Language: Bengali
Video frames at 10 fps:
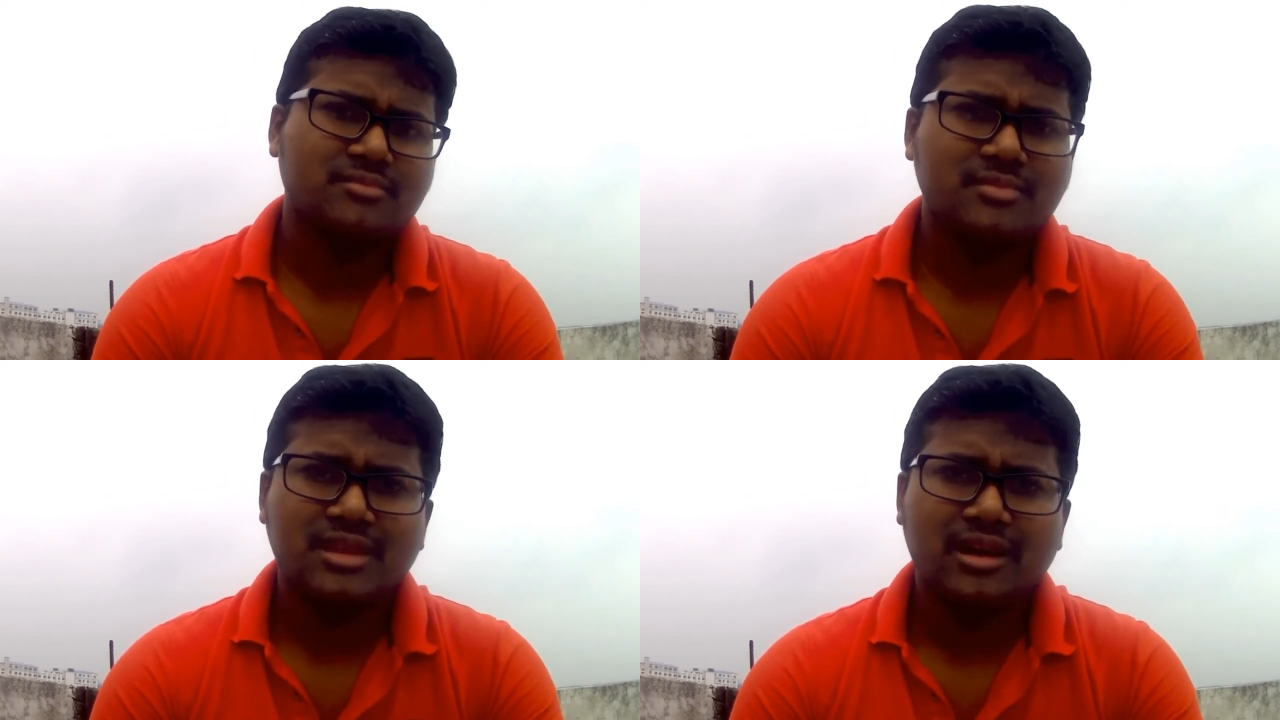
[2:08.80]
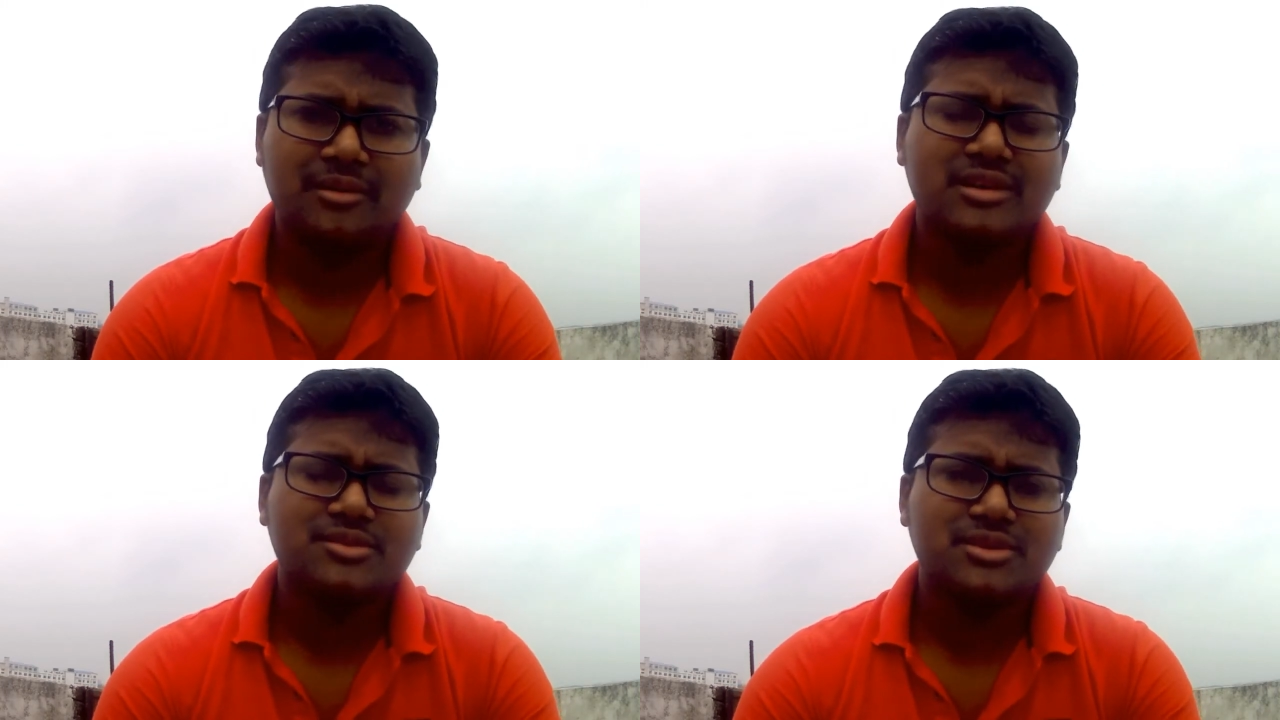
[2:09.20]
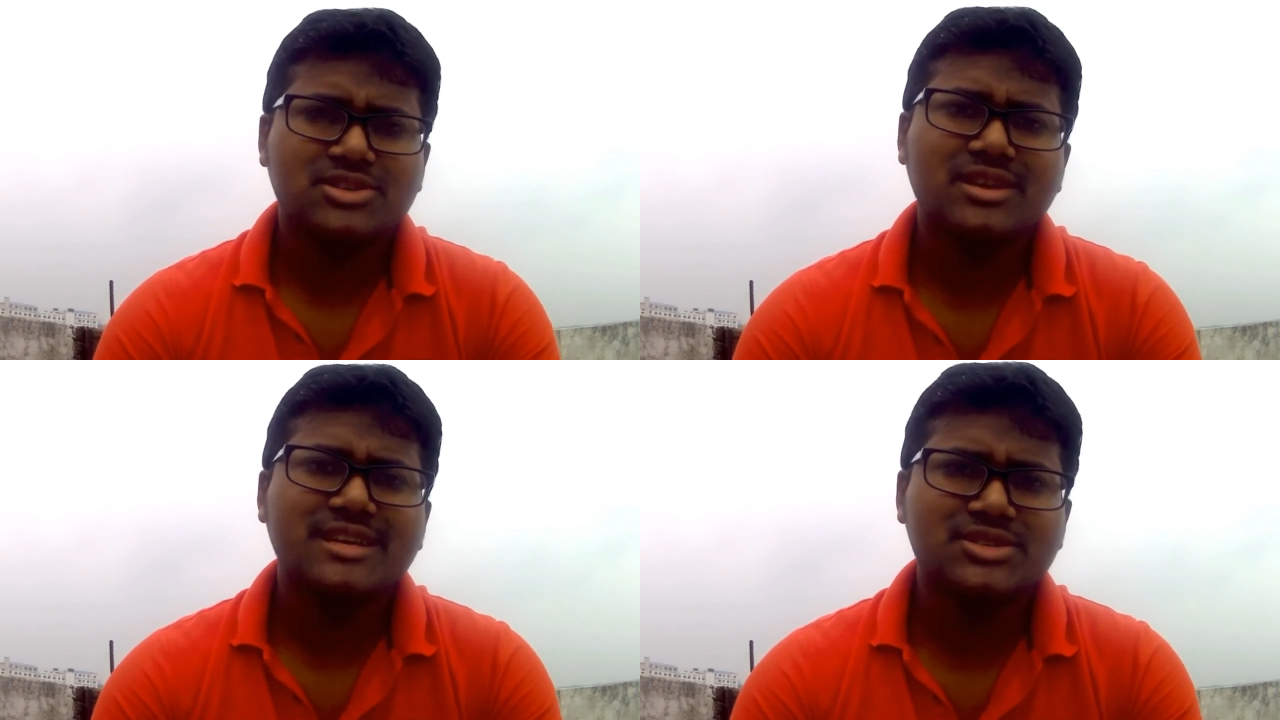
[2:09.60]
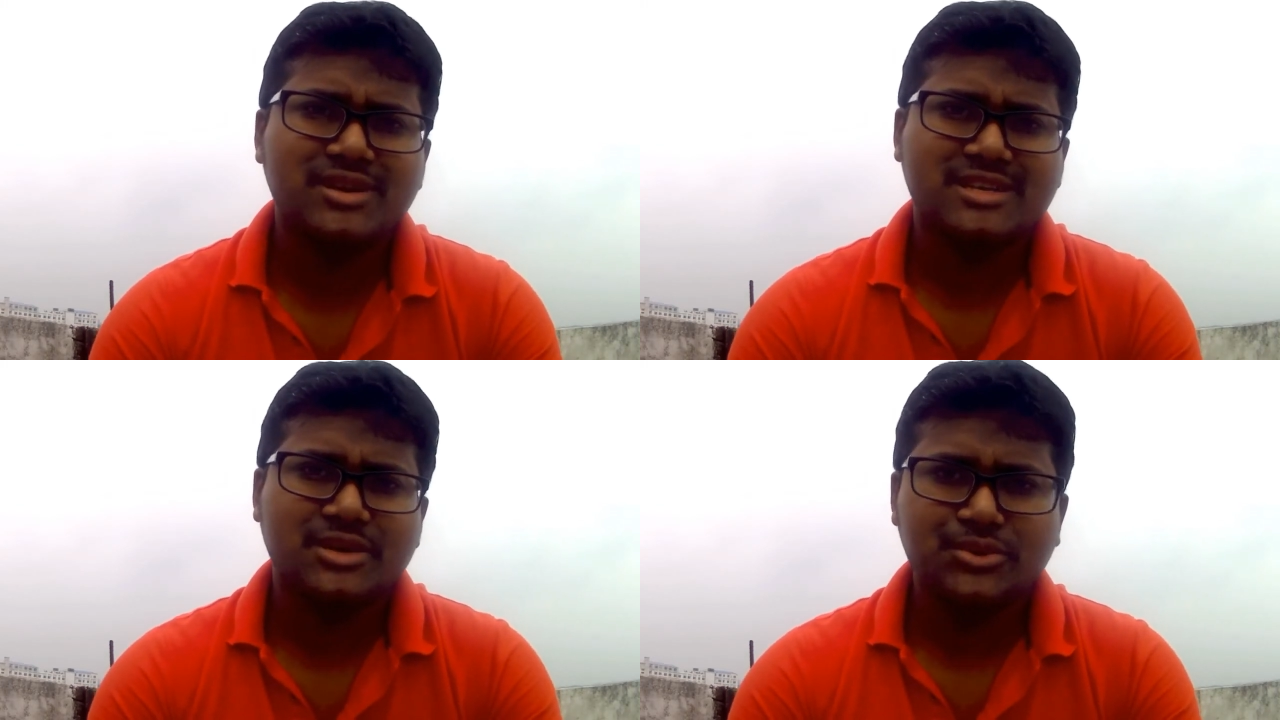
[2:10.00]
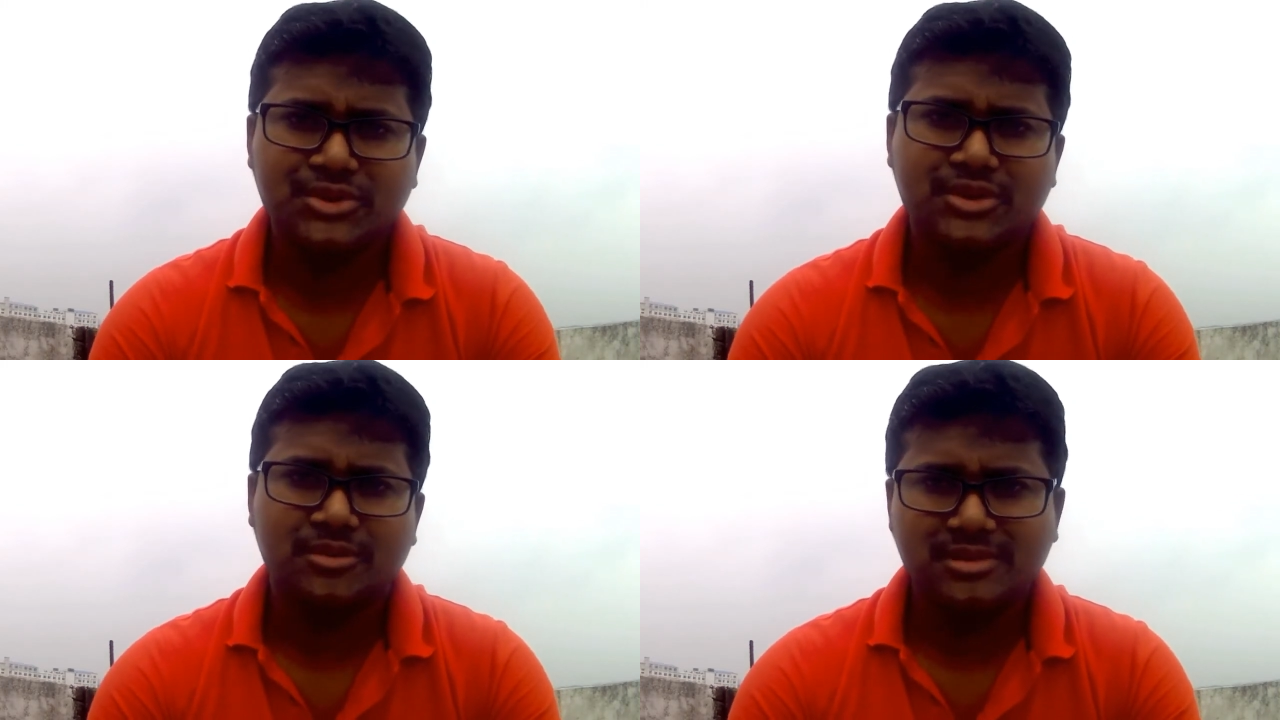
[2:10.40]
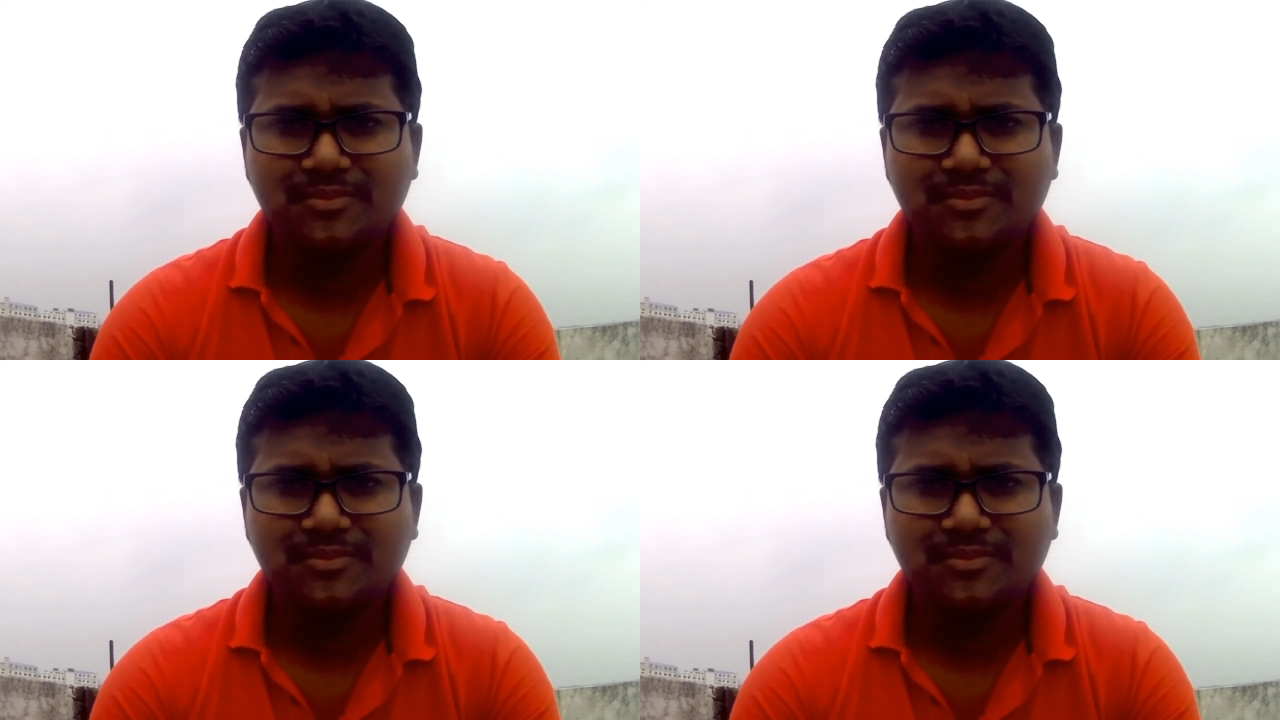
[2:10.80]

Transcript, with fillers: আমাকে তো আসলে কিছু একটা করতে হবে